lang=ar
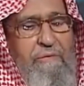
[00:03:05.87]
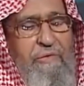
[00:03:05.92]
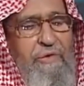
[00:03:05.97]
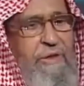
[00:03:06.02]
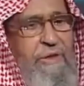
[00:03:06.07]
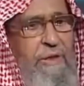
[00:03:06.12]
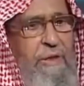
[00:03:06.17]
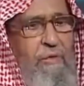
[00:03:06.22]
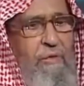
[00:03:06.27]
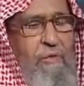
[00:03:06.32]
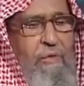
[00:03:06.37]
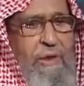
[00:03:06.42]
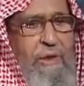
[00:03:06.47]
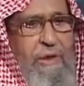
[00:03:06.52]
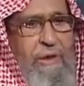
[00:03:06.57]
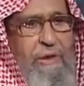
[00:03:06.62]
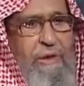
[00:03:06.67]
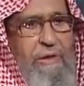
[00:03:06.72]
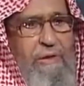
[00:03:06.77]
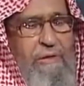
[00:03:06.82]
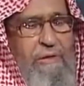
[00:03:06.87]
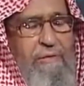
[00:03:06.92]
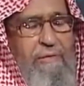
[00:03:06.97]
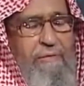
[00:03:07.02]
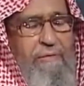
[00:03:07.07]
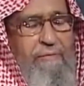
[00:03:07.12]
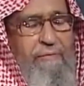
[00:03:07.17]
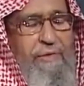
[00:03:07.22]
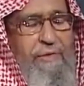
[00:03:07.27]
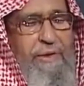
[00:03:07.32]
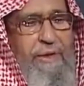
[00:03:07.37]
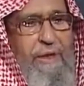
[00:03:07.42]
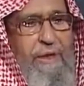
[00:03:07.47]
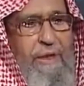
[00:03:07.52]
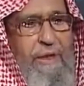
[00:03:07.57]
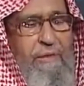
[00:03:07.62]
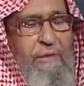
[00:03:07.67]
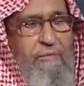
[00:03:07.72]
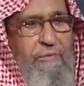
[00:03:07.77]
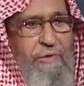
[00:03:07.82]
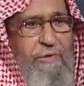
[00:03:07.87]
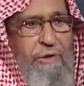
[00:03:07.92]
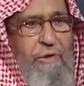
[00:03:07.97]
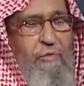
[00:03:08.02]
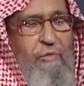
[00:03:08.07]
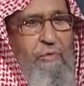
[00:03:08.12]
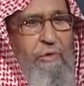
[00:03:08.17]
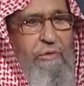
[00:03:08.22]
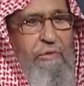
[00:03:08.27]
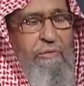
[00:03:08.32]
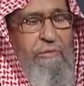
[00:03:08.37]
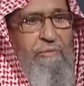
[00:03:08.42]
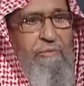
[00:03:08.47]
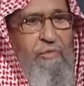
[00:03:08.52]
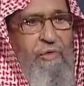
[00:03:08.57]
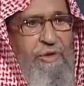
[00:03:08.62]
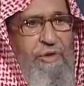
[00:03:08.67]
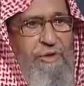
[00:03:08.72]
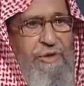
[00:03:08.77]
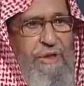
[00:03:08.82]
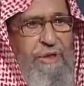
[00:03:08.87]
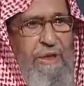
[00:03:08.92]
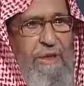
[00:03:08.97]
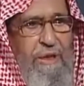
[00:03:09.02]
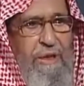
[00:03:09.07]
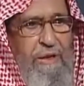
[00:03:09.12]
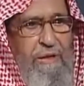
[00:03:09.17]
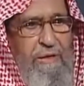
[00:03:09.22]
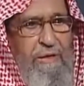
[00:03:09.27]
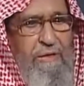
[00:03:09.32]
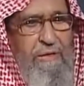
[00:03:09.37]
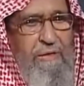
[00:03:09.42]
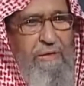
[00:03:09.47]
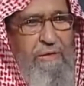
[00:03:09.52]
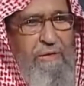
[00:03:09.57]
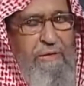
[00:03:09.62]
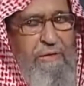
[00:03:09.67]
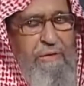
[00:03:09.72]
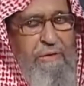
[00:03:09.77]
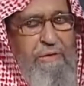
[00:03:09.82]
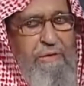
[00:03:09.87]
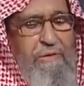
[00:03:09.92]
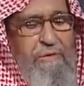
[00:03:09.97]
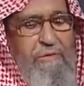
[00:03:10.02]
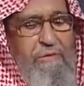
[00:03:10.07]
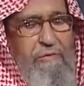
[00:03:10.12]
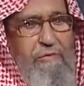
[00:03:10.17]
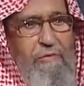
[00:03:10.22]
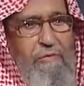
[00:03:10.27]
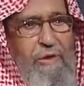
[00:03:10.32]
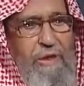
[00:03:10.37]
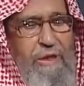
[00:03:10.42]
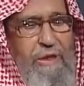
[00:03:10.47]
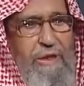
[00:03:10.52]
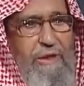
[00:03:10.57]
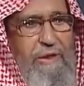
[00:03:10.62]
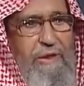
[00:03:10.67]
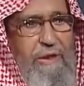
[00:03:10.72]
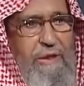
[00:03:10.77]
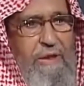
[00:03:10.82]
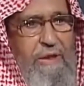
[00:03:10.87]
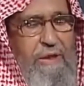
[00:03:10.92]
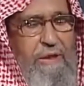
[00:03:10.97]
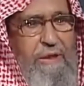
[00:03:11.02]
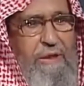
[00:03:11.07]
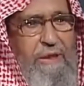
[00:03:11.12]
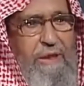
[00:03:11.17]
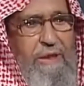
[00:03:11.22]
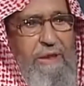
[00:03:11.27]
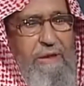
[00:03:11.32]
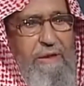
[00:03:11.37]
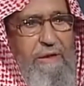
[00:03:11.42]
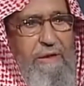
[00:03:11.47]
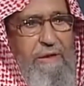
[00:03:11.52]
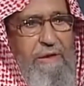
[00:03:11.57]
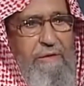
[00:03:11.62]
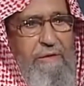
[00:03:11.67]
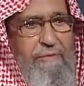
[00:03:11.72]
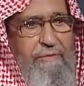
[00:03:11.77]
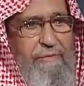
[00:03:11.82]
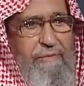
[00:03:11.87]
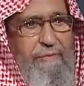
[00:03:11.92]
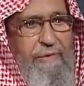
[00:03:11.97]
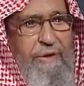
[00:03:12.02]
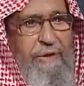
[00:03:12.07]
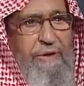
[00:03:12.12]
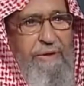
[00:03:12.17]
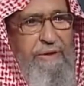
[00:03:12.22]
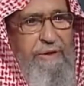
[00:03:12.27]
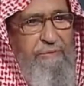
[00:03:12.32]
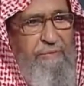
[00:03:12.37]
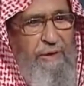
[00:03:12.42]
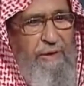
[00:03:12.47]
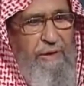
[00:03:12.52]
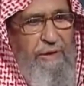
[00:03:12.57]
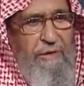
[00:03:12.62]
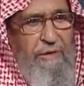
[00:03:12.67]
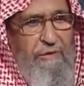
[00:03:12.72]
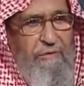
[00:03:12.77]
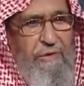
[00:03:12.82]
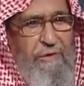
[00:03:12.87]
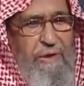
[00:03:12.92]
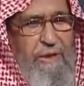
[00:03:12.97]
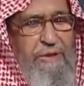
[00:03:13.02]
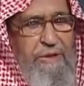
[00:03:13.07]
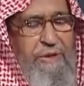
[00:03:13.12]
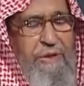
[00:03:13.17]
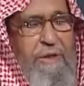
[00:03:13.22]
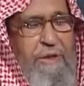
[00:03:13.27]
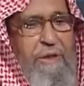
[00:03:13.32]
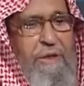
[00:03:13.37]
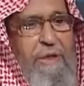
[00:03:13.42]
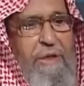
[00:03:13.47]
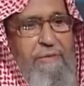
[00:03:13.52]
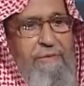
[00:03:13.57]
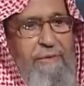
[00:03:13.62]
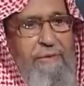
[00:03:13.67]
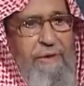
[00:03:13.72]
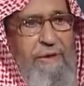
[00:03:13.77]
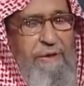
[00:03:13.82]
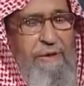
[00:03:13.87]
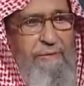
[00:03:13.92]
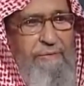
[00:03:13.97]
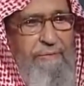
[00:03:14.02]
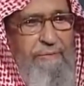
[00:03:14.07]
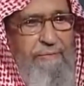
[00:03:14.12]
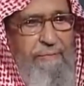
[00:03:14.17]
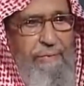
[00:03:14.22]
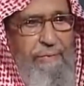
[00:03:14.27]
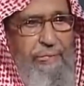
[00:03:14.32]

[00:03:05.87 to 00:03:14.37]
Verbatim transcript: متنوعة نعم. منها المطول والموسع وهذا لأهل العلم الكبار والراسخين في العلم